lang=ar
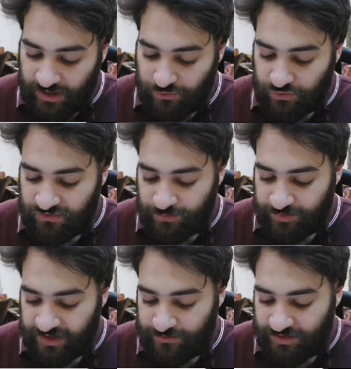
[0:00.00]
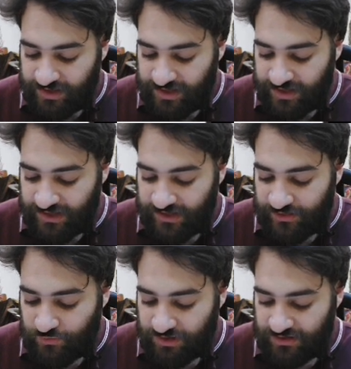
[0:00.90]
هنحط البلان بناء على
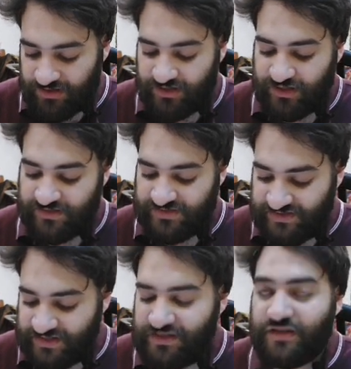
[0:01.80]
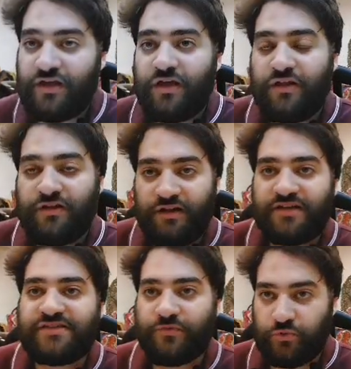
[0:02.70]
جدول الاي اس e تي
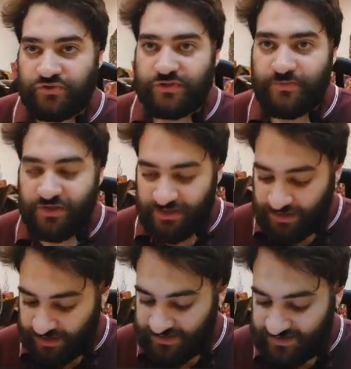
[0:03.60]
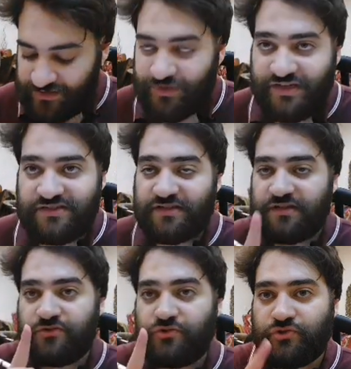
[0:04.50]
للاسف منظمه الاي اس e تي ما
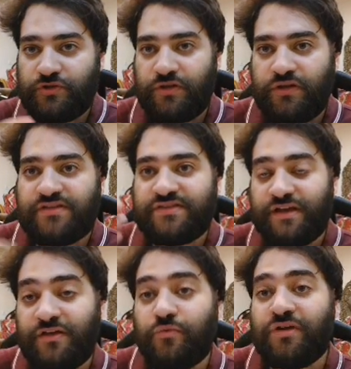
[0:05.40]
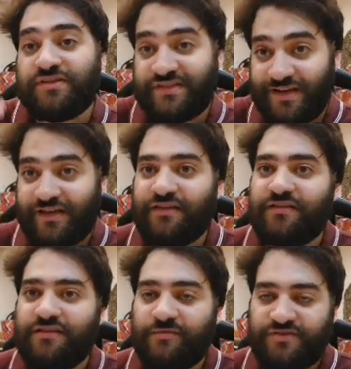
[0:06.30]
نزلتش لسه جدول السنه
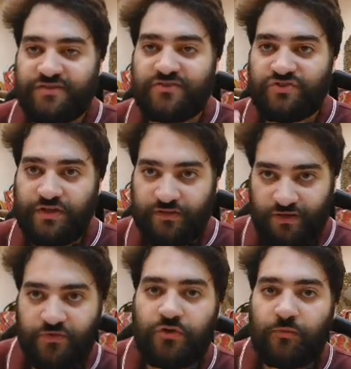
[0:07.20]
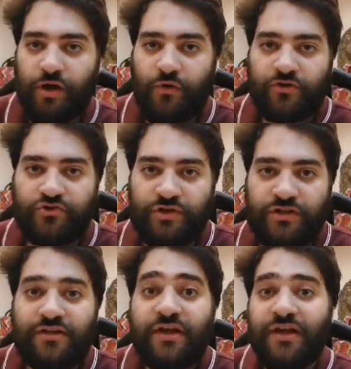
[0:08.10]
الجديده ما نزلتش سنه
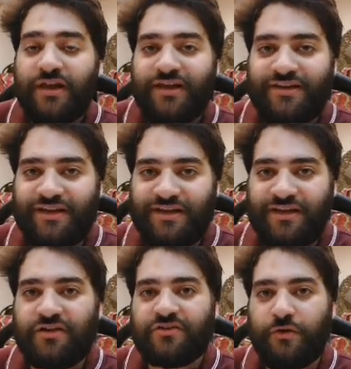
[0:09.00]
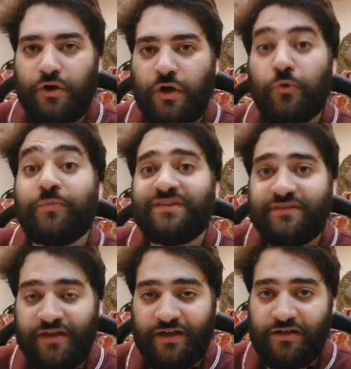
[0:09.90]
2024 لكن احنا هنتوقعه
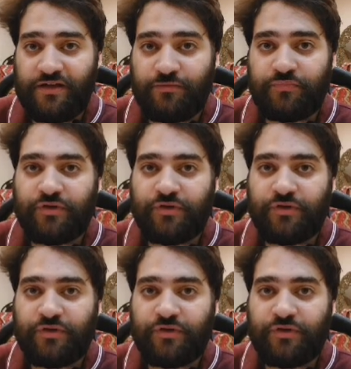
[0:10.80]
بالتقريب